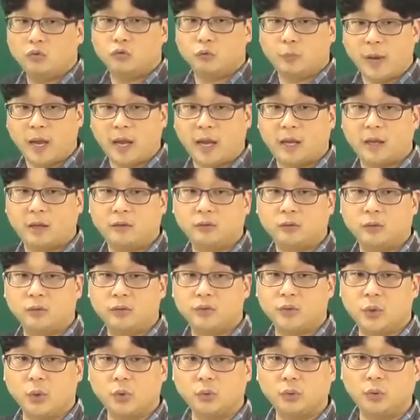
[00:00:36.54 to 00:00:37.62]
구배 또는
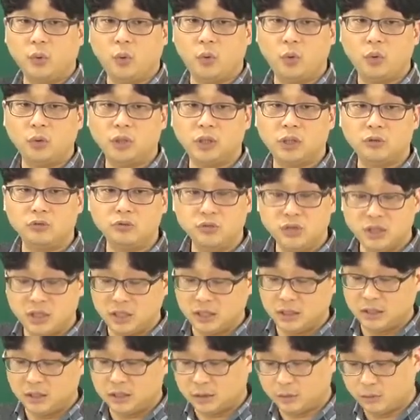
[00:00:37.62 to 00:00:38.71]
속도
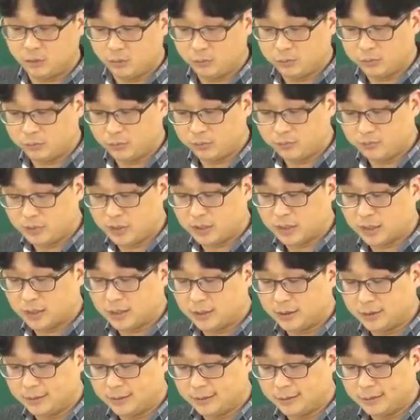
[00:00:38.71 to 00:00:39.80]
기울기라고
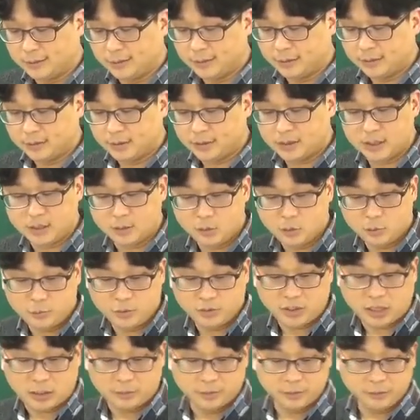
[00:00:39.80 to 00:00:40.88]
부릅니다. 그래서
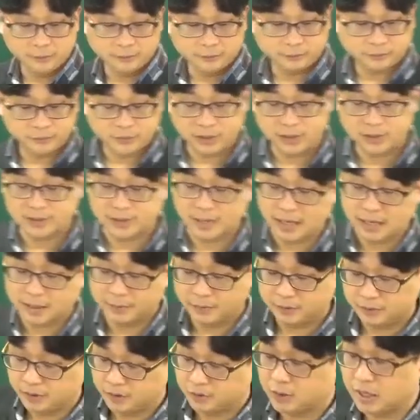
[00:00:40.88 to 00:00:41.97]
26번 답은
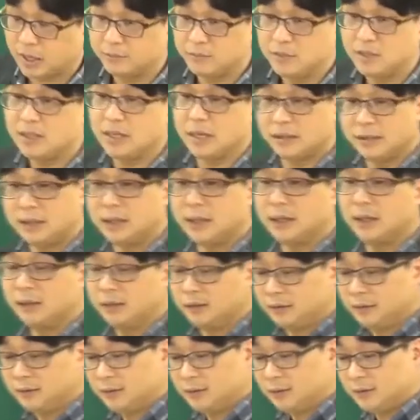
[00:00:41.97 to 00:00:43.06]
4번이죠. 압력이 아니라
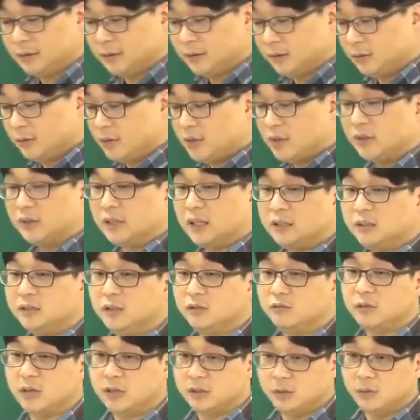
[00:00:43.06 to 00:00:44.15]
이건
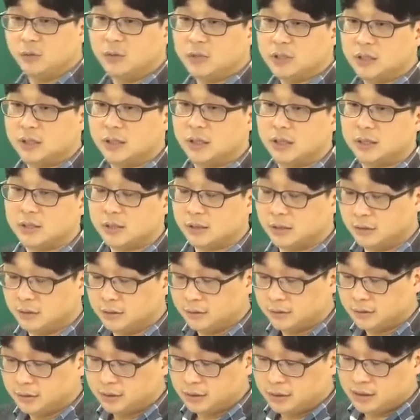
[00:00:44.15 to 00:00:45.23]
전단능력 구하는
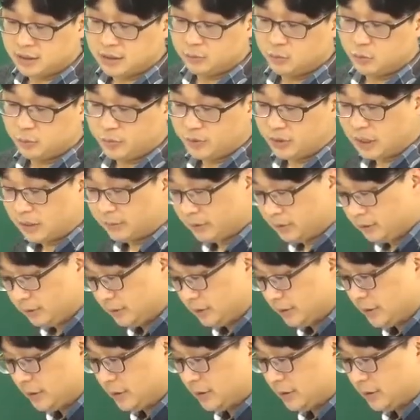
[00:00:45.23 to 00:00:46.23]
공식이라서 26번 답은